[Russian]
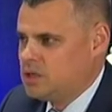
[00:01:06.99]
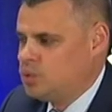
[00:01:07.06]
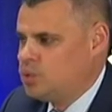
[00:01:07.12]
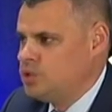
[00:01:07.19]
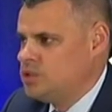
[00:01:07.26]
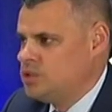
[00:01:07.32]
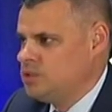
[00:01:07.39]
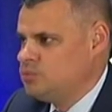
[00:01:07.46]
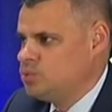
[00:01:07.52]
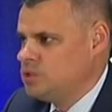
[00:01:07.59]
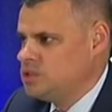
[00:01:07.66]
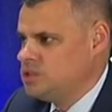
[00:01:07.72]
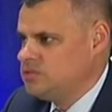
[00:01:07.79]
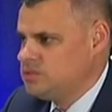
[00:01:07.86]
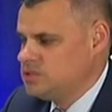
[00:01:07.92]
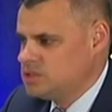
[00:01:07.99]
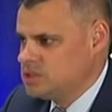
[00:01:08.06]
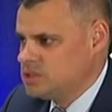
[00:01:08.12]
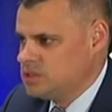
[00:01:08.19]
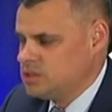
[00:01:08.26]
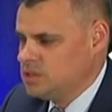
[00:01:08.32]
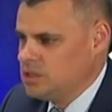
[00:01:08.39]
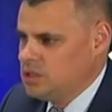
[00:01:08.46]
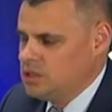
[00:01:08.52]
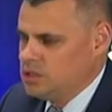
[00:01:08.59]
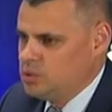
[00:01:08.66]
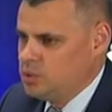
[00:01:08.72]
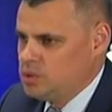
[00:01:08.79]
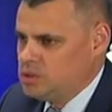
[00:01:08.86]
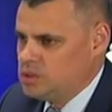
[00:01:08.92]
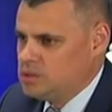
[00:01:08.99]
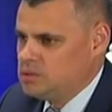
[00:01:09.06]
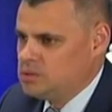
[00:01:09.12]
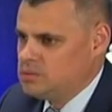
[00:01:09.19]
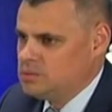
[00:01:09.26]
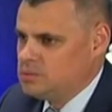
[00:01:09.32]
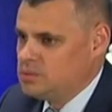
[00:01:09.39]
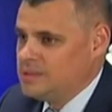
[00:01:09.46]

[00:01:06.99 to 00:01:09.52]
какой-то иммунодефицит, но это